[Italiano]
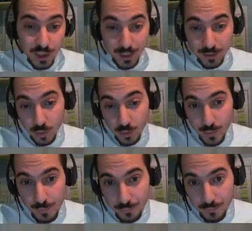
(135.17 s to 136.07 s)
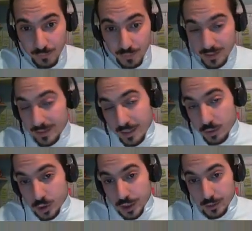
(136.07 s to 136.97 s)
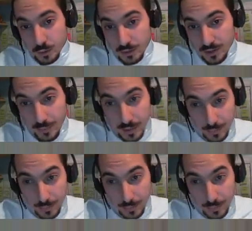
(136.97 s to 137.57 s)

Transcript: cioè, Jagtorn sentendo Jackton,